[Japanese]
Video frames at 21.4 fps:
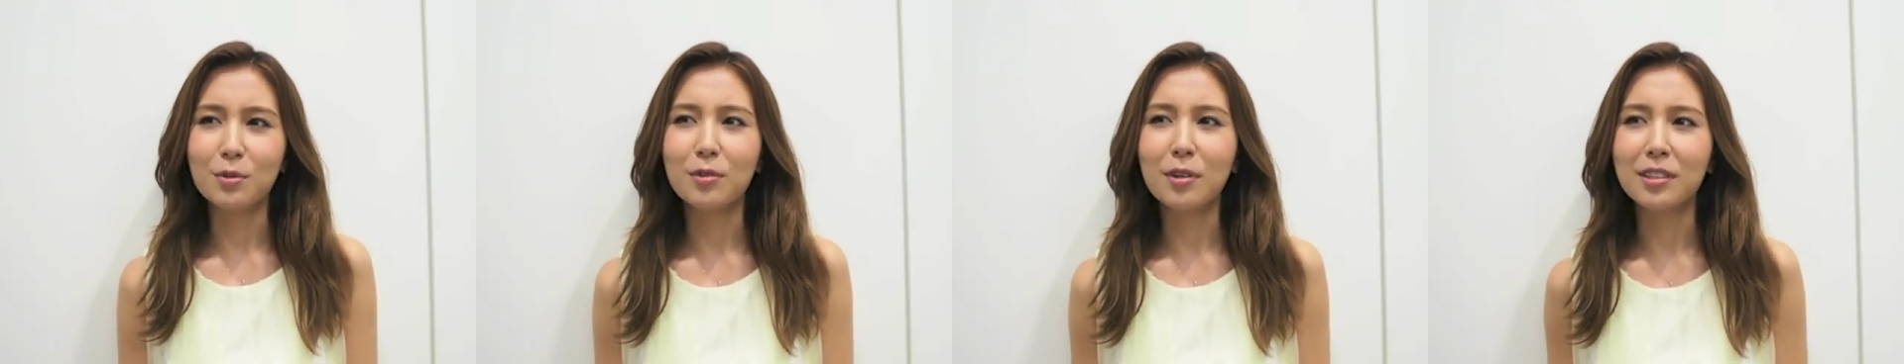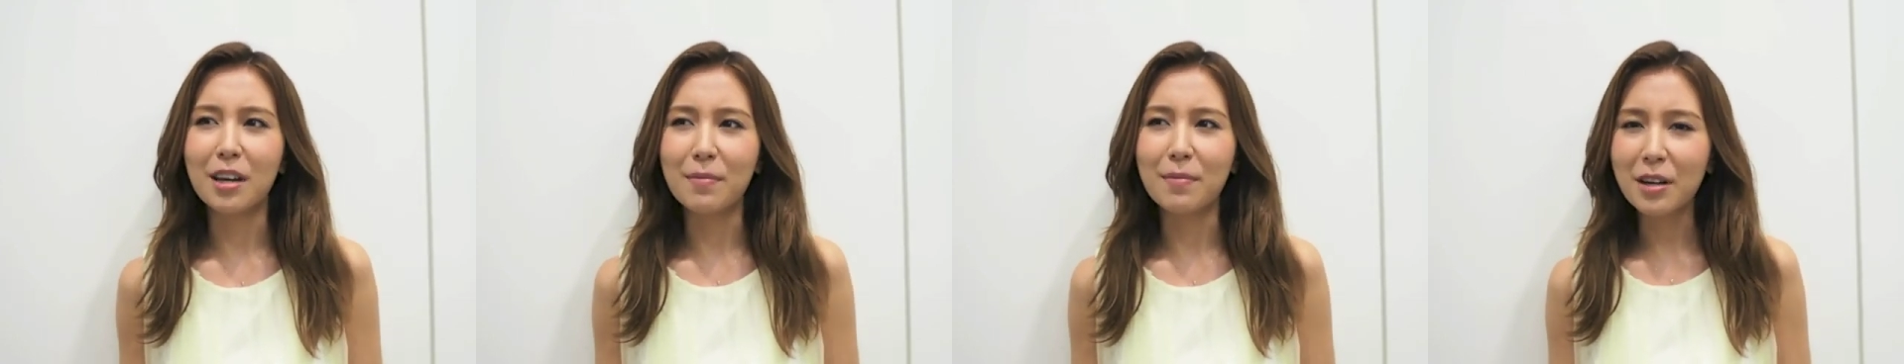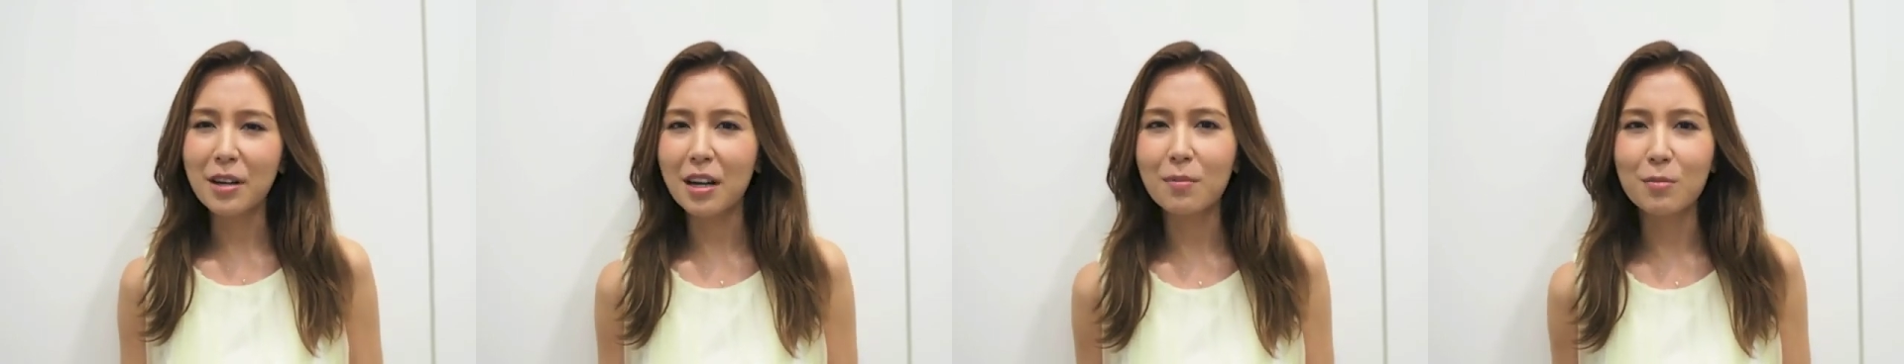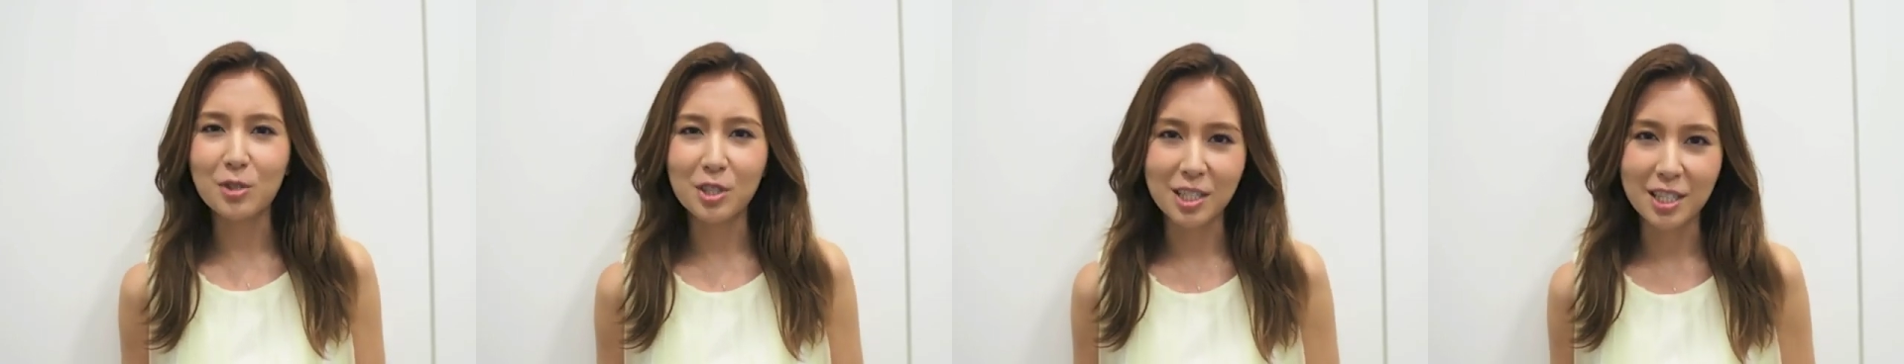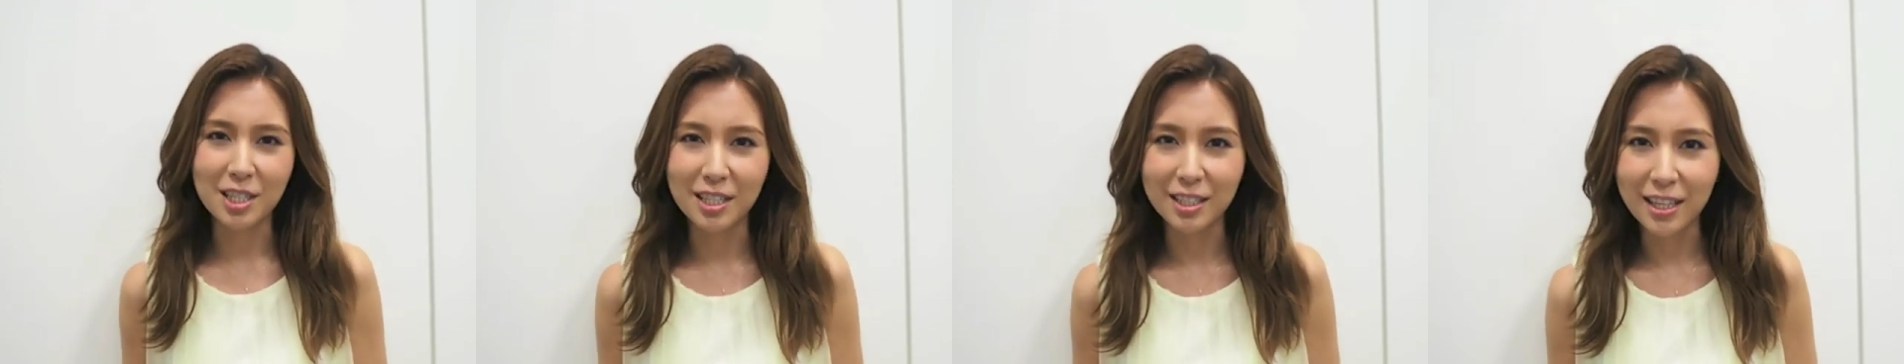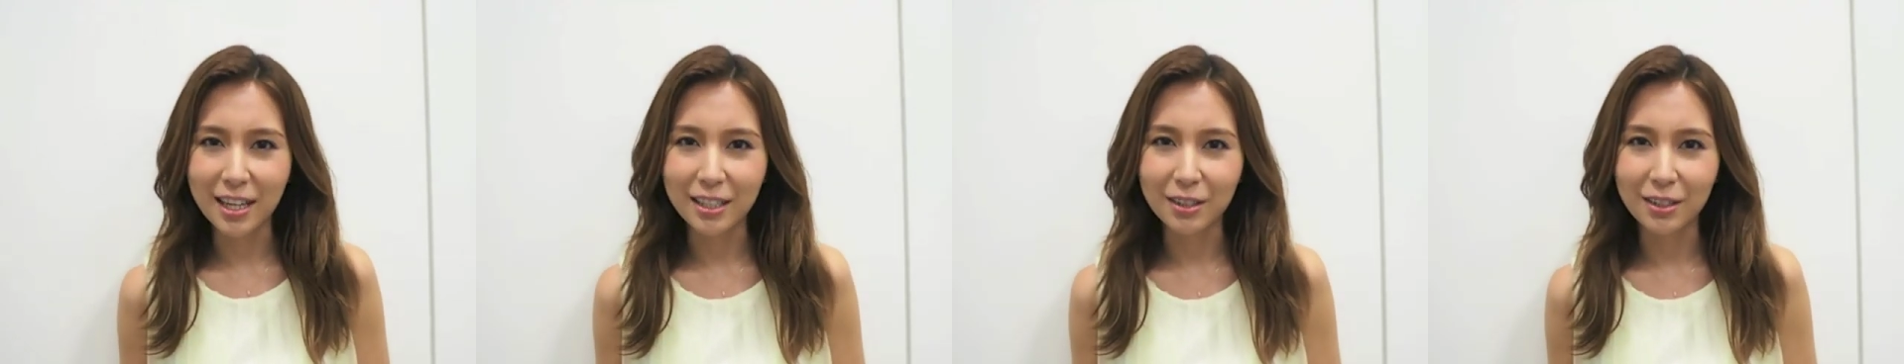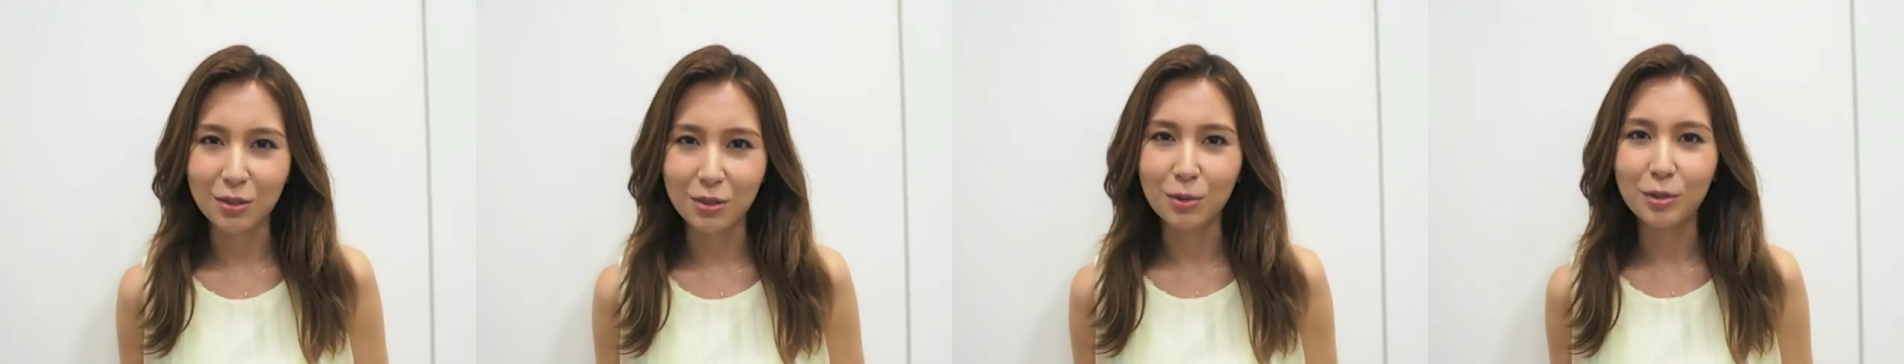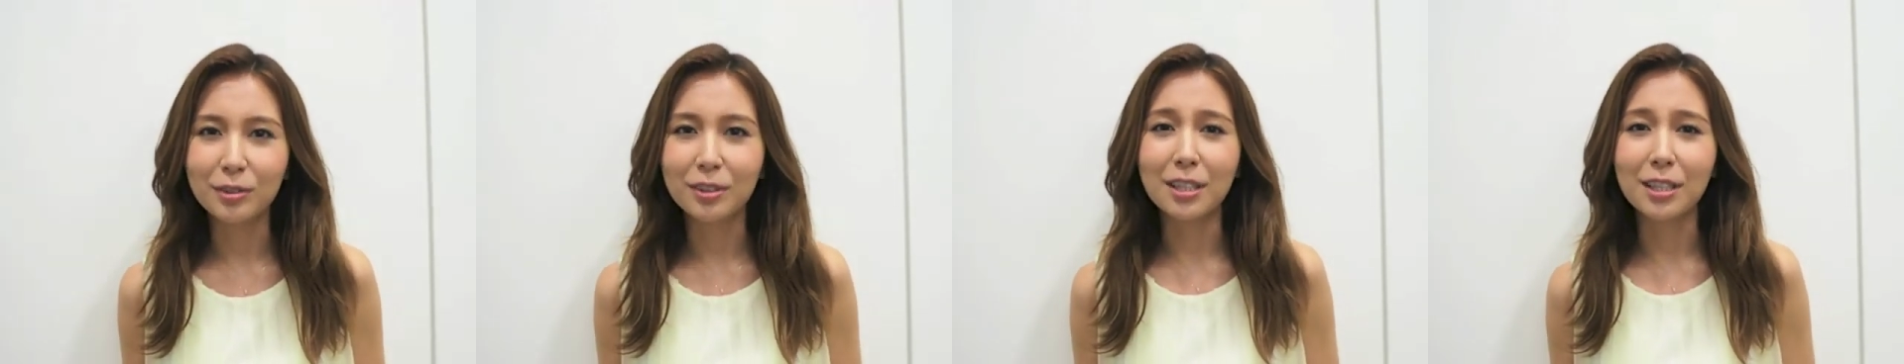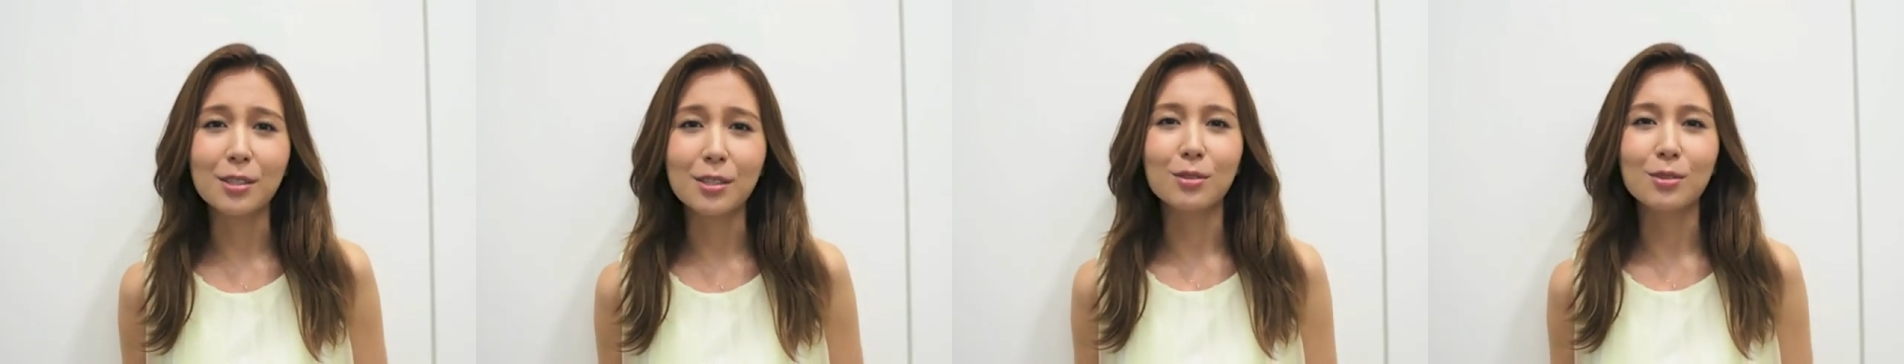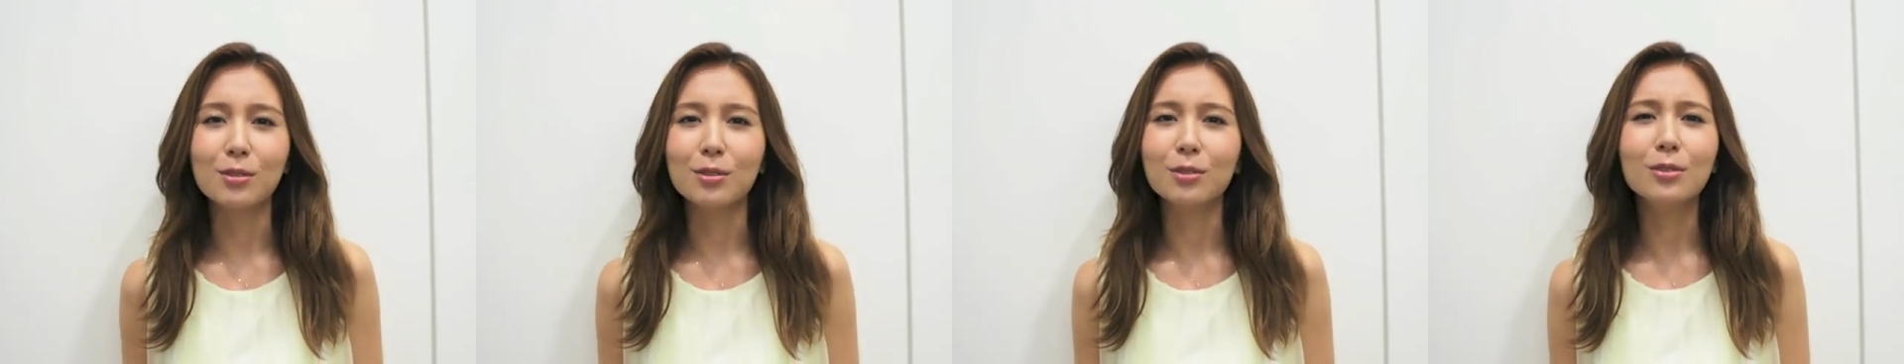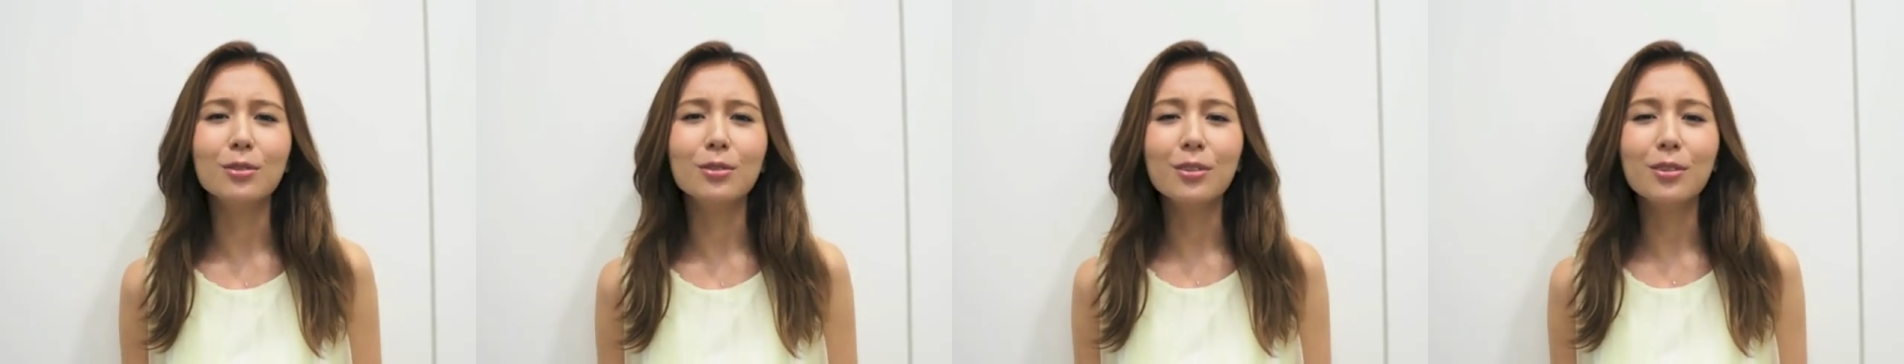分はダメかもしれないと思ったりす
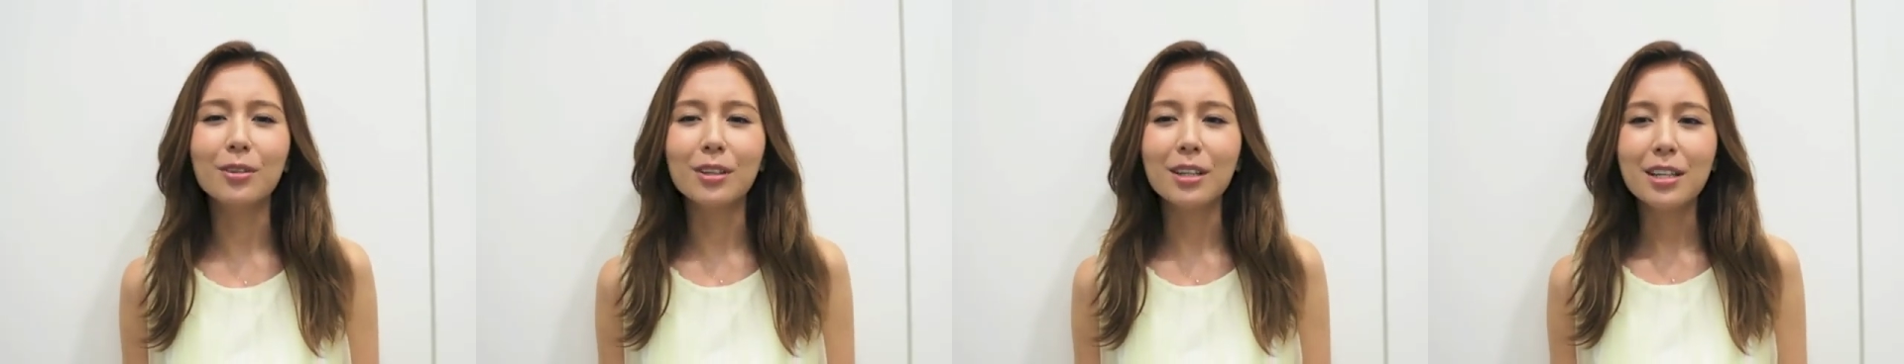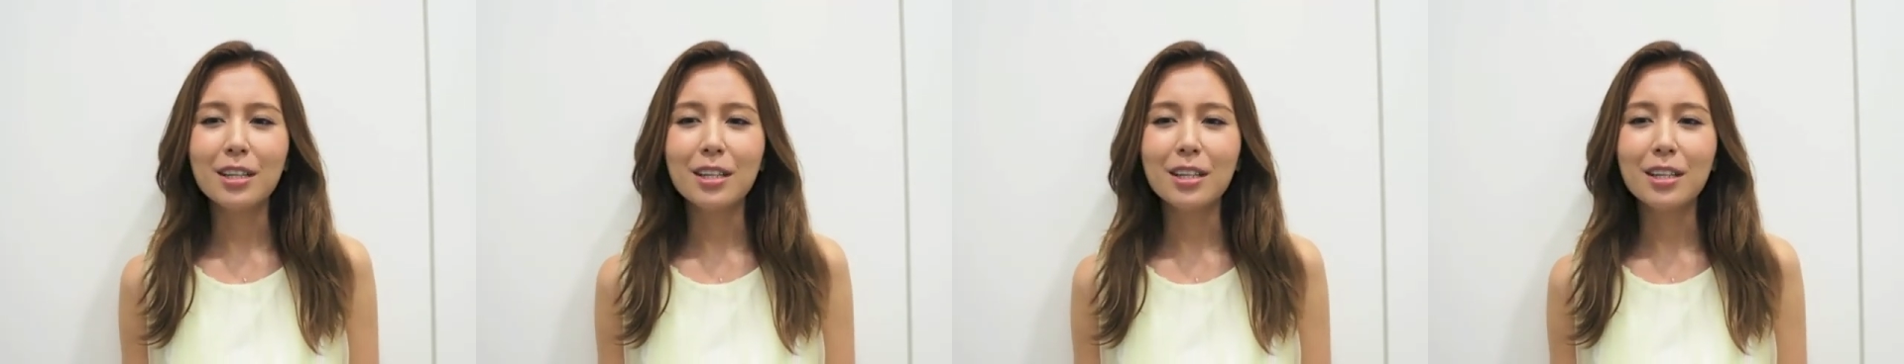ると、やっ